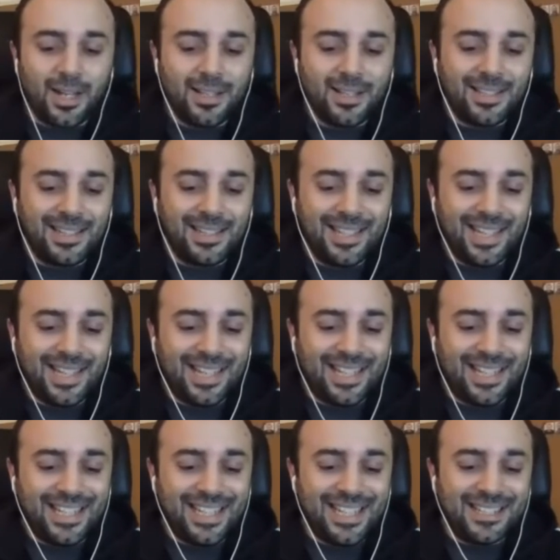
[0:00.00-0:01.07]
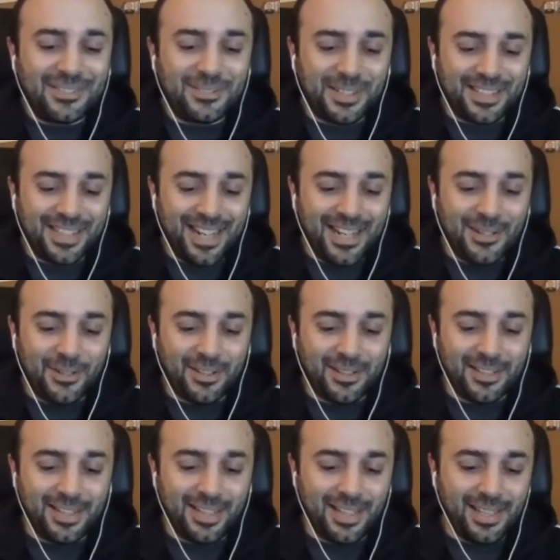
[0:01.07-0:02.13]
il, il, Guinness World Record
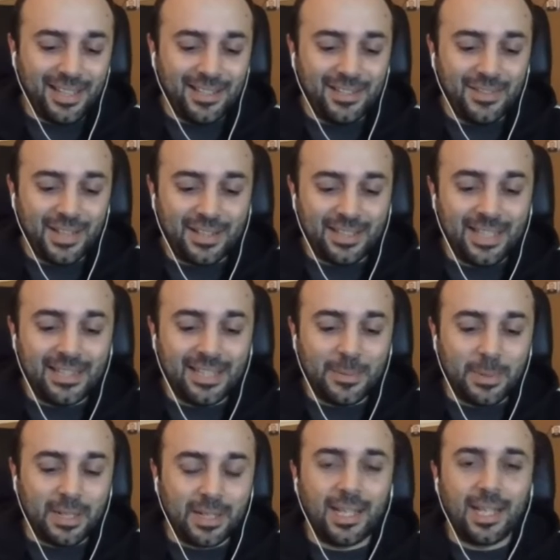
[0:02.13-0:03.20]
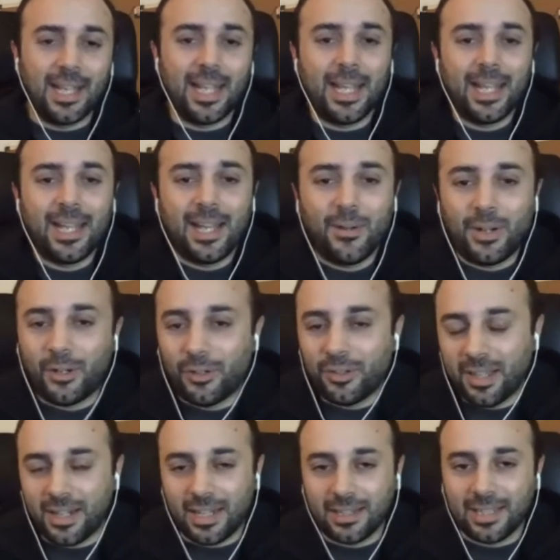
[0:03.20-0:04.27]
è divertente perché è una cosa in
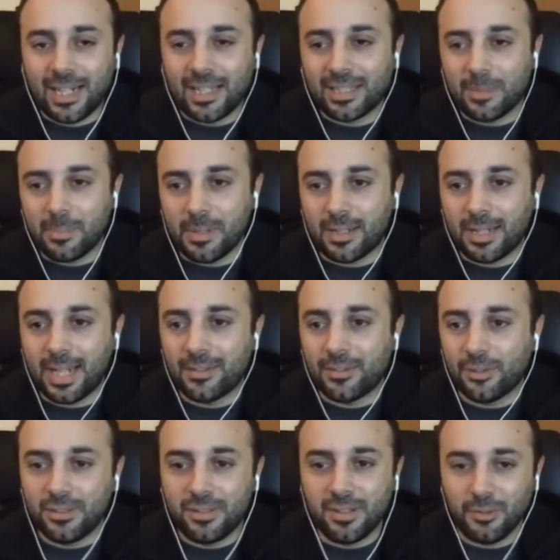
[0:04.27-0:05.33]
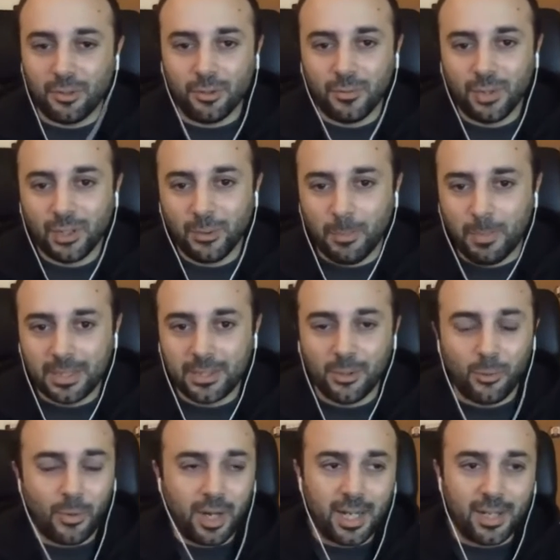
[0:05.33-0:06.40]
realtà nata per caso, nel senso che non volevo battere un
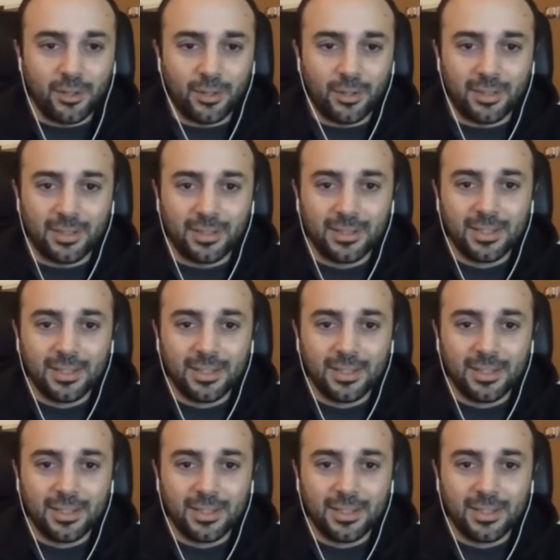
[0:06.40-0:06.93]
record.